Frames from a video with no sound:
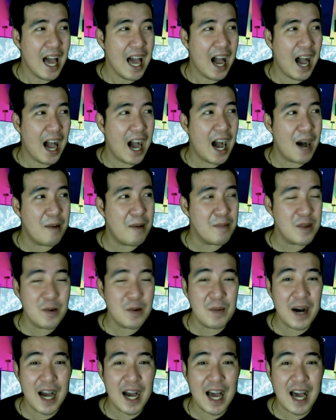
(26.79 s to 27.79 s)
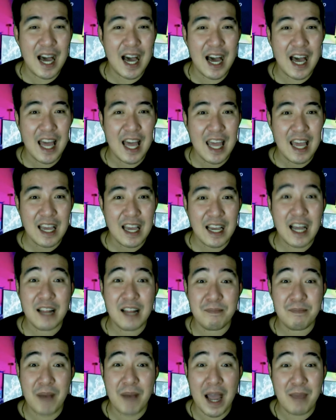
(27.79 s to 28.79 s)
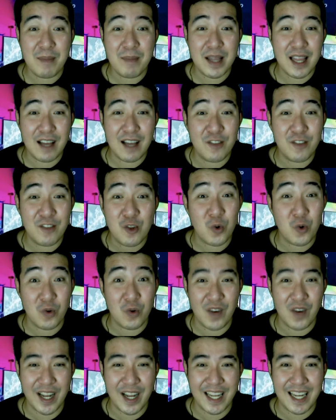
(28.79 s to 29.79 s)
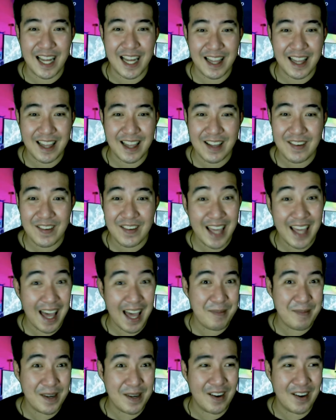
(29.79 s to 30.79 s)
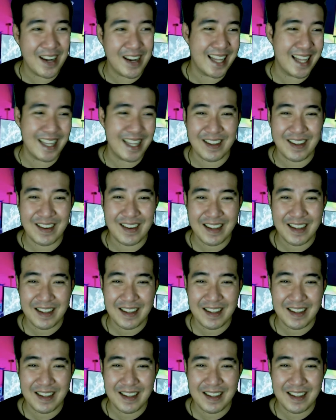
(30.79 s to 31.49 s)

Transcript: Um, yung mga Can't Buy Me Love Churba nila. So yeah, panoorin natin ito.